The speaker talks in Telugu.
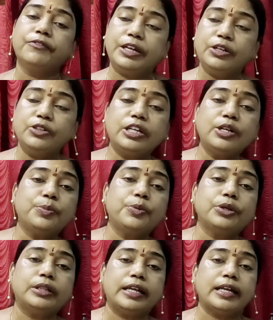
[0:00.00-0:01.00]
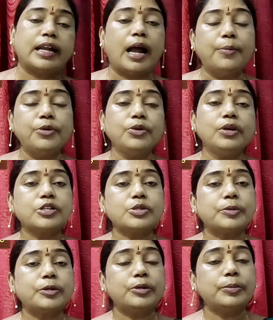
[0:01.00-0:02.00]
వెనుదిరిగిపోతే రాముడు
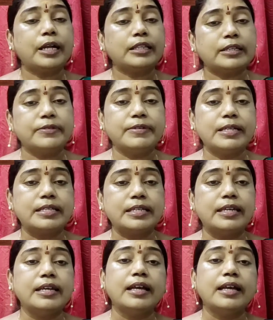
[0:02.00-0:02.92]
లక్ష్మణుడు మాత్రం వచ్చి